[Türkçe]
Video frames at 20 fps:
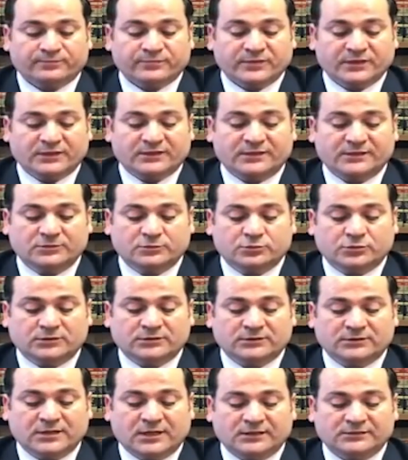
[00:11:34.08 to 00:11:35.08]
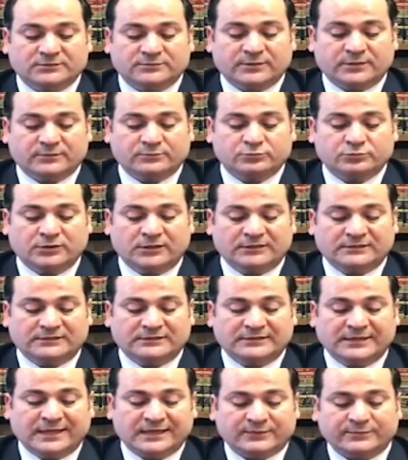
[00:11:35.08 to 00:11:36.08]
İki yıl kuralı kaldırmak bunu
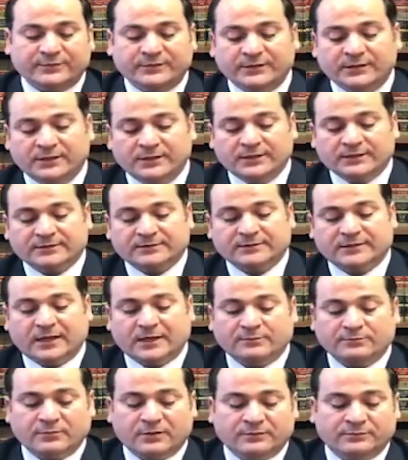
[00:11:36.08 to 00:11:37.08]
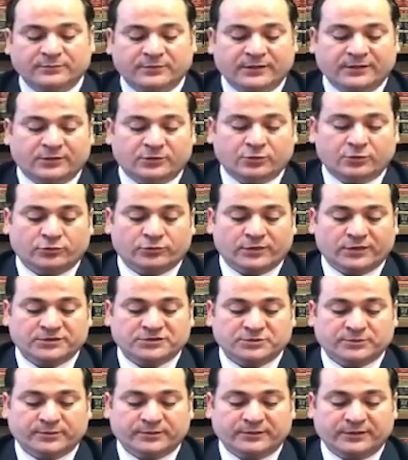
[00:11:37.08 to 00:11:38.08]
etkiler mi? Ne yapmam gerekiyor
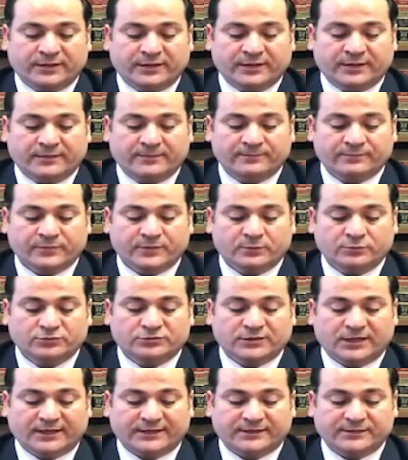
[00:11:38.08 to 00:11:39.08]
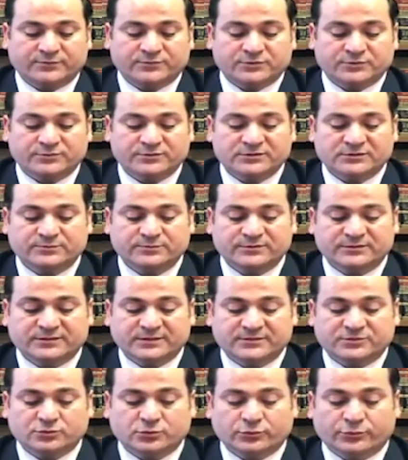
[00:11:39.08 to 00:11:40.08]
acaba diye bu takipçimiz
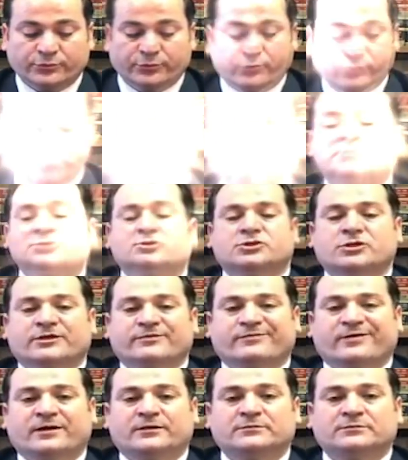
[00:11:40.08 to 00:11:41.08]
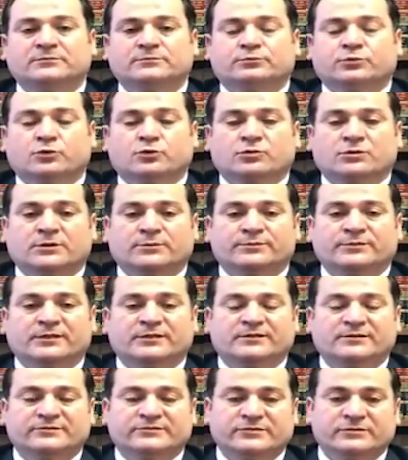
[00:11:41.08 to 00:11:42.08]
bize soruyor. Ceyvan programına
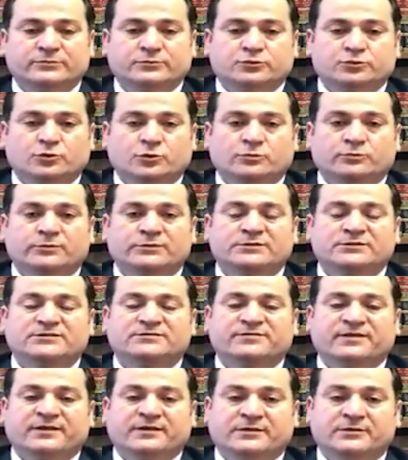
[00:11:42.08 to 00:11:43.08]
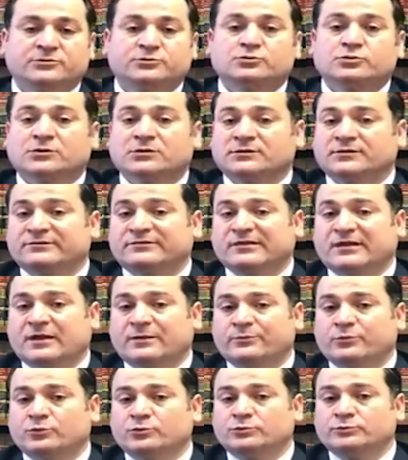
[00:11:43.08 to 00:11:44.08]
katılmış olmanız ve iki yıl kuralına
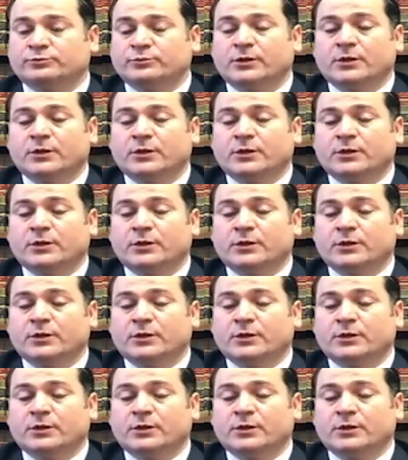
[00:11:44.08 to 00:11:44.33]
tabi olup